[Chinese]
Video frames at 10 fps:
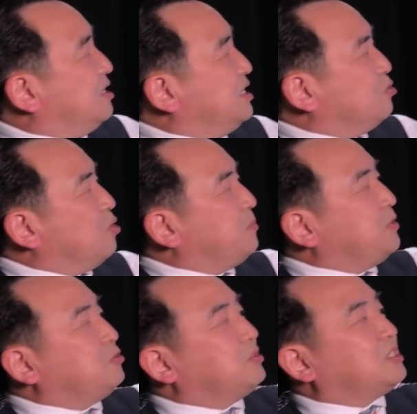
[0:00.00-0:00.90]
英国
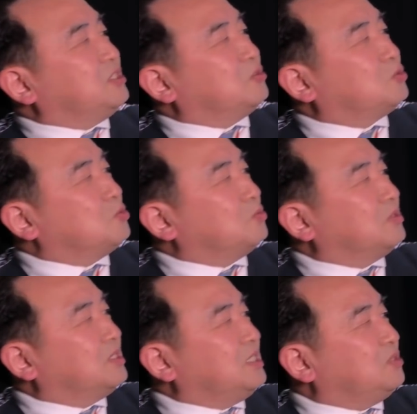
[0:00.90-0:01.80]
必须使用中共
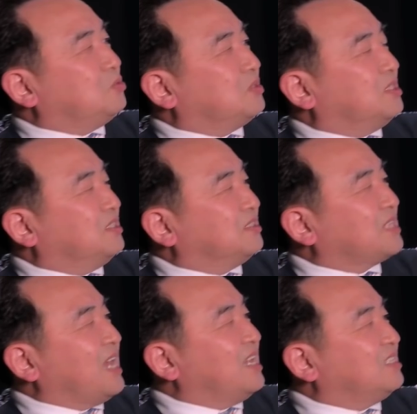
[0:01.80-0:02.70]
的技术，可能
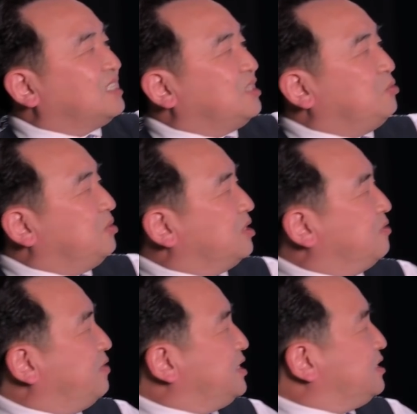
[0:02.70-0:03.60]
带来的机遇和
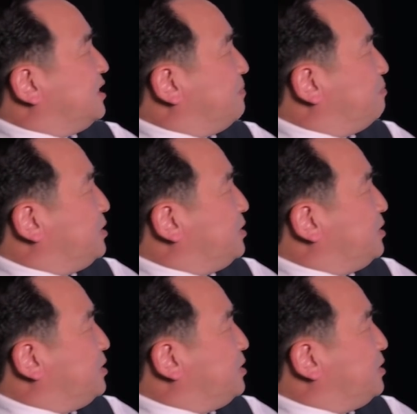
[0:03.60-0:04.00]
威胁，